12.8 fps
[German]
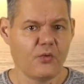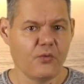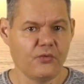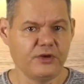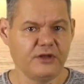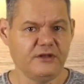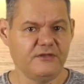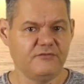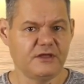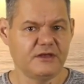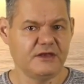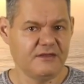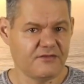Ohne die
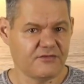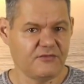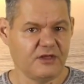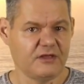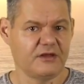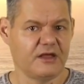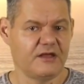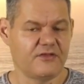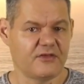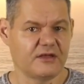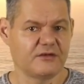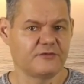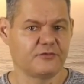wir nichts wären
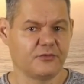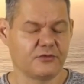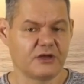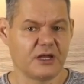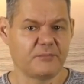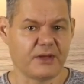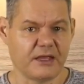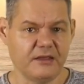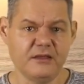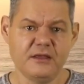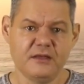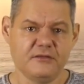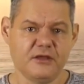als ein gefrorener Ball,
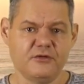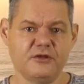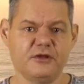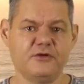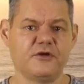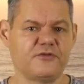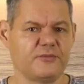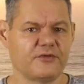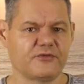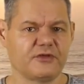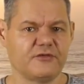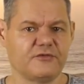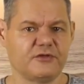der durch den
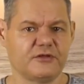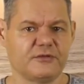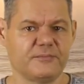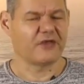Kosmos driftet.